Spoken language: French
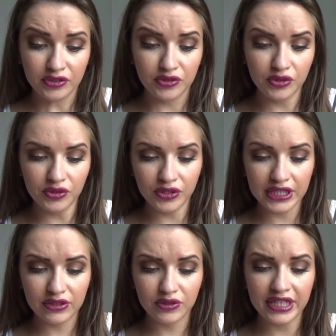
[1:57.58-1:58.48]
Dedans, il y
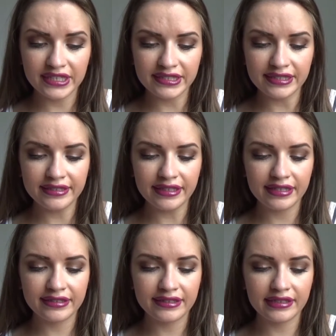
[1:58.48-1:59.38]
a de l'acide
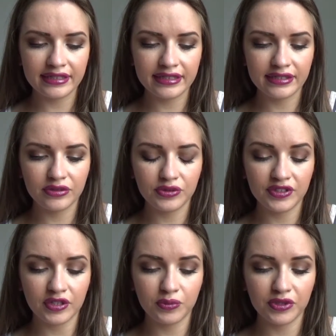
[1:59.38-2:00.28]
salicylique et du
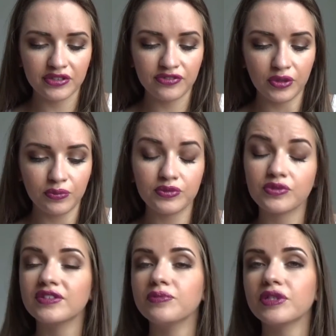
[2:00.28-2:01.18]
zinc purifiant.
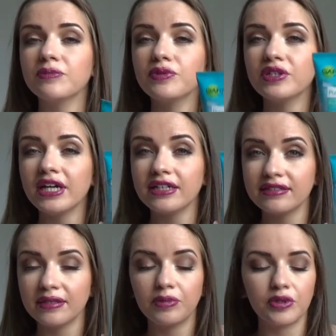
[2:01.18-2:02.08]
Donc c'est pour les peaux
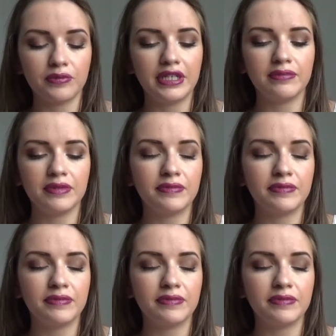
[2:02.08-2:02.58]
grasses à problème, ils